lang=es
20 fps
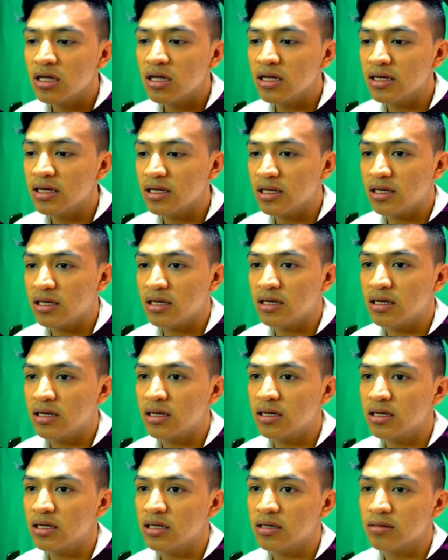
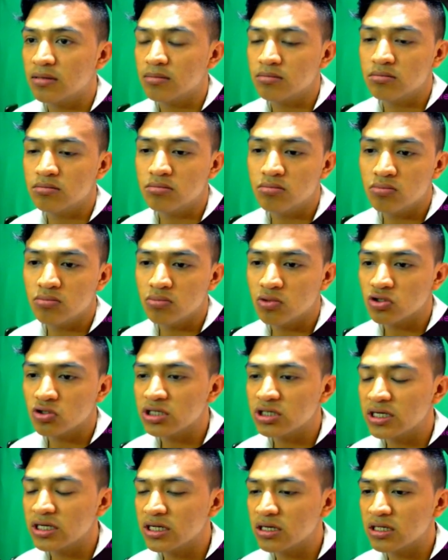eh, no
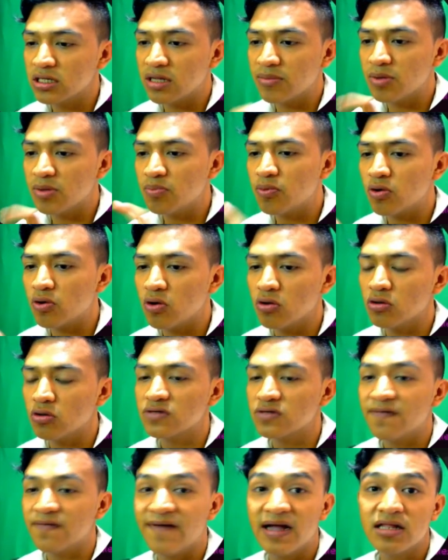sé, también por
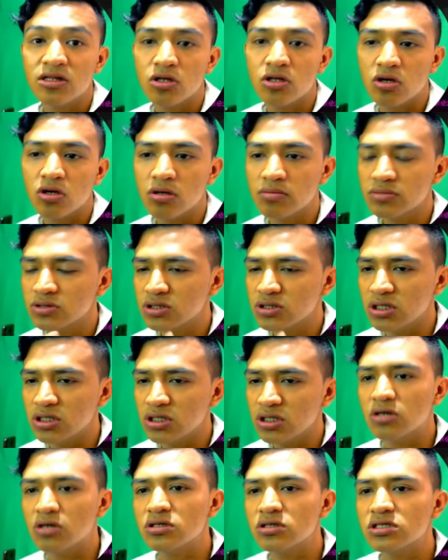los phantoms y
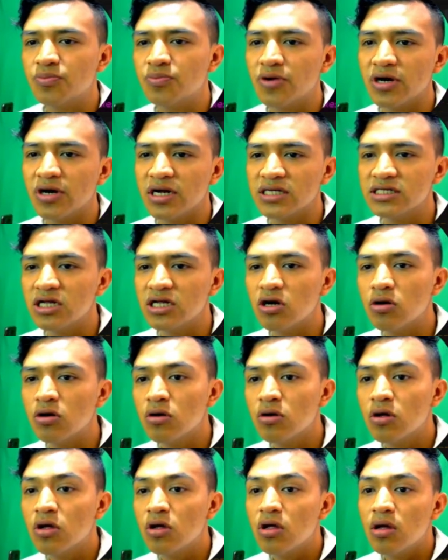cosas por el estilo,
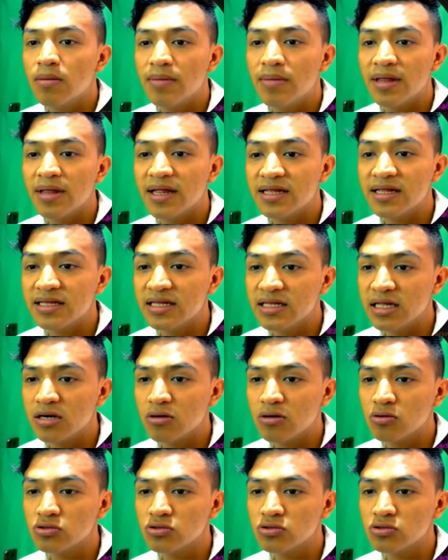me dan dinero.